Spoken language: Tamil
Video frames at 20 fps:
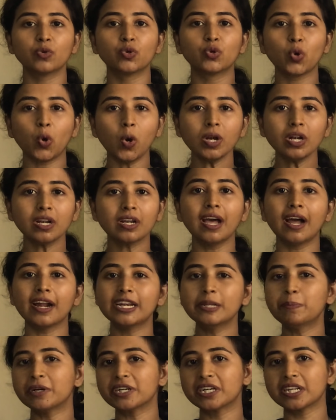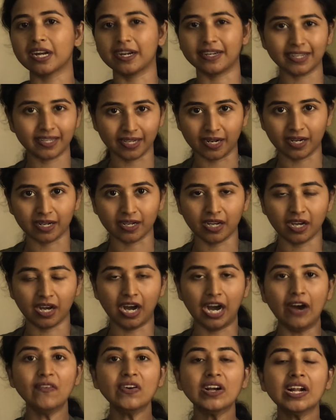ரோட்டில் அடிபட்டு கிடக்கிறாங்க
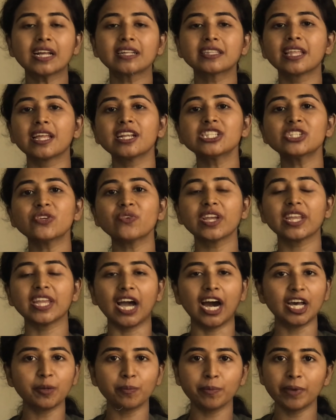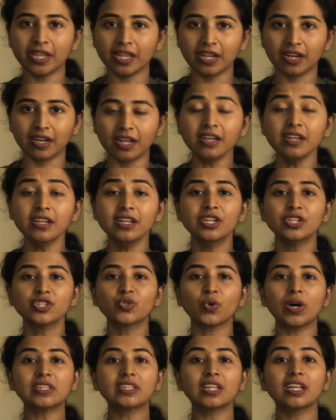அவங்களுக்கு தெரிஞ்சவங்க யாருமே இல்லை ஸோ
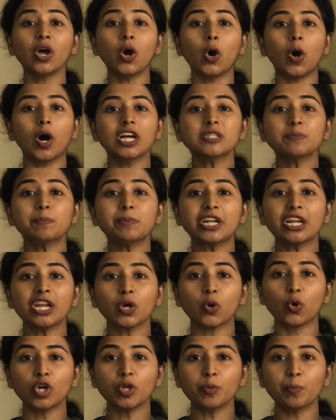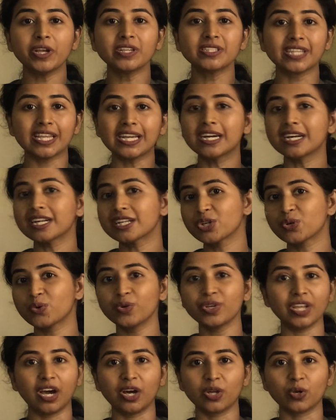அதனால ஹாஸ்பிட்டலில் கொண்டு போய்
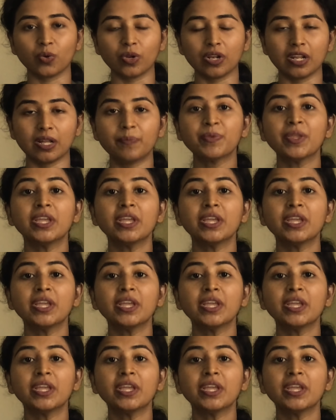சேர்க்கறதுக்கும் யாரும் இல்லை